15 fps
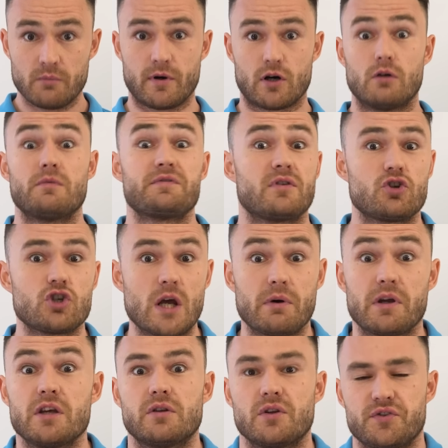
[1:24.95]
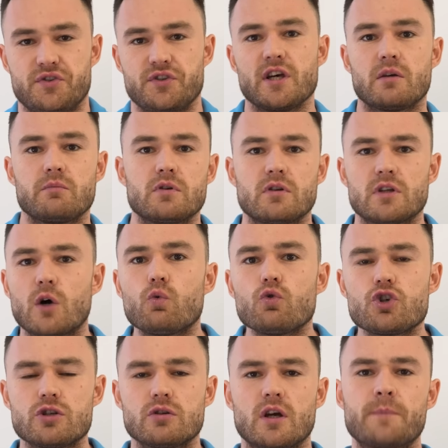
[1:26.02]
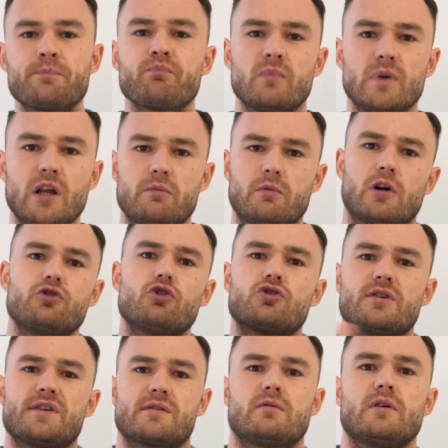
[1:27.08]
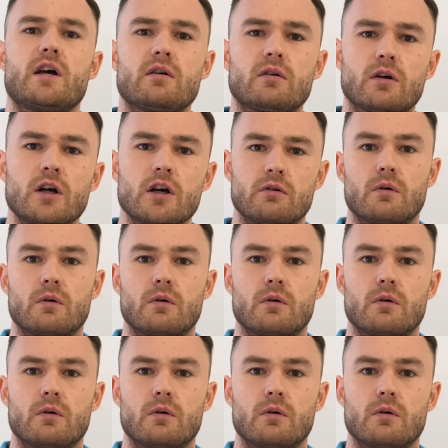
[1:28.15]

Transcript: порой мы встречаем какие-то термины научные или молодежный сленг.